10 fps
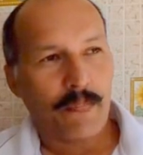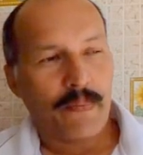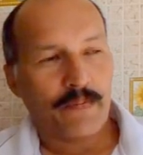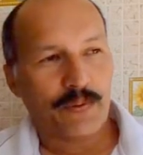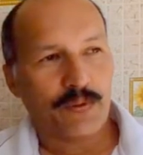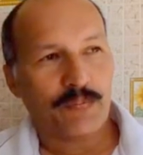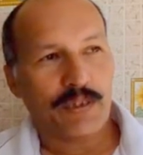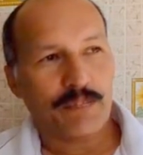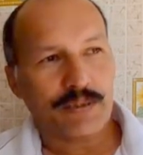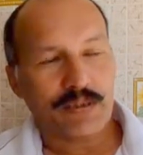Вот, он
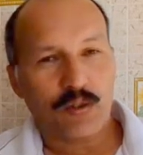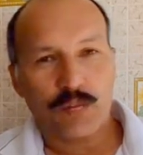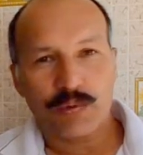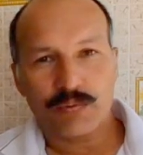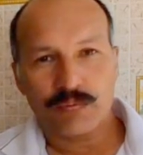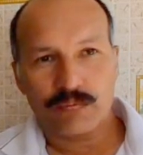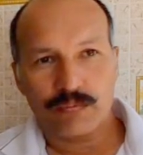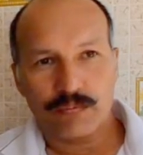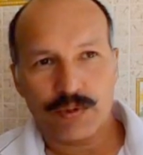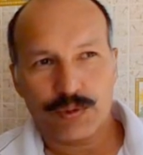меня познакомил
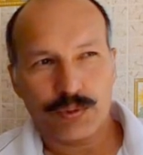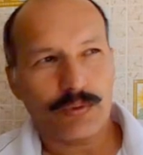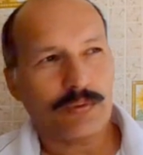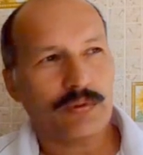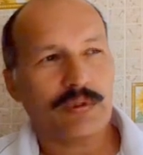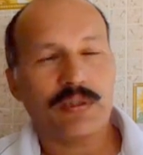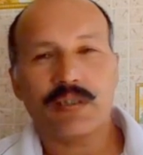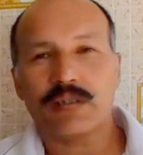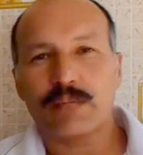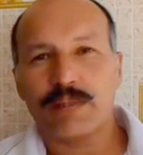еще с
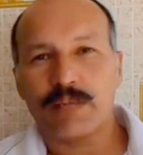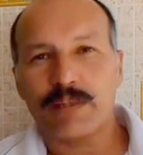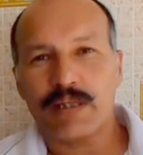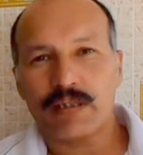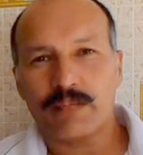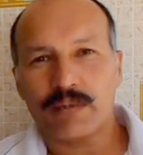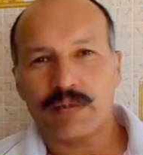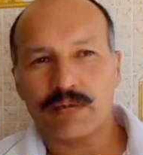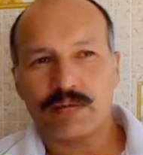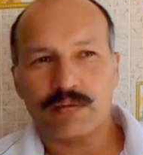некоторыми
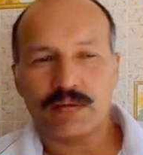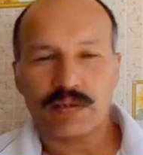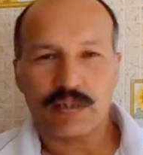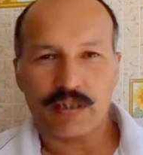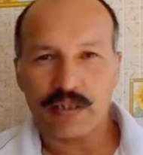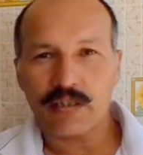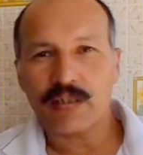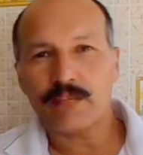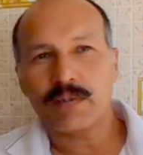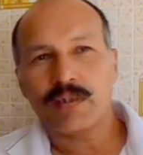ребятами, с
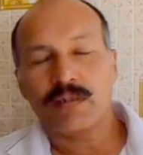Кириллом,